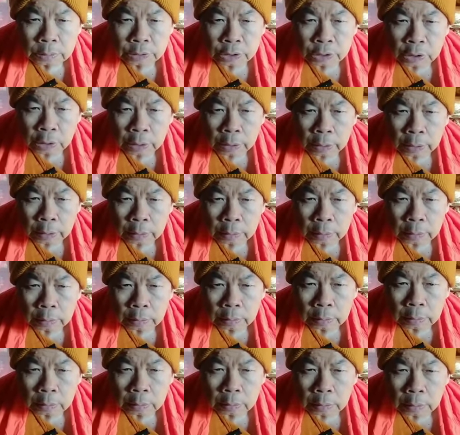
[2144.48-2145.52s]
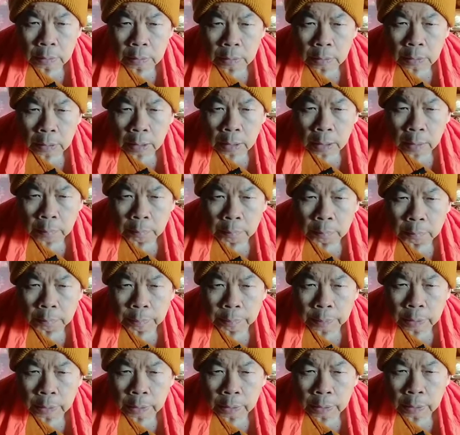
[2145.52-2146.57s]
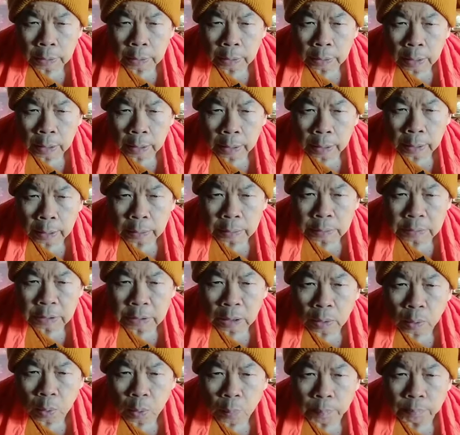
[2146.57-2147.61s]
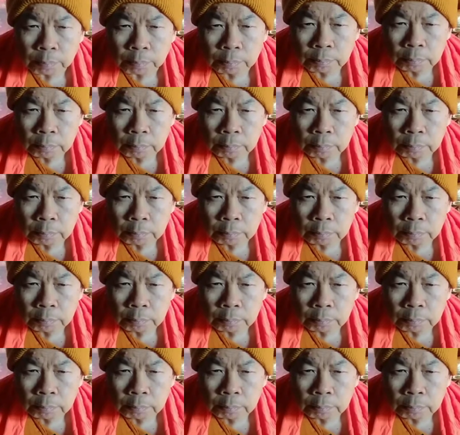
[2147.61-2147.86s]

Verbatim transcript: สิริคำพีแดนสงบ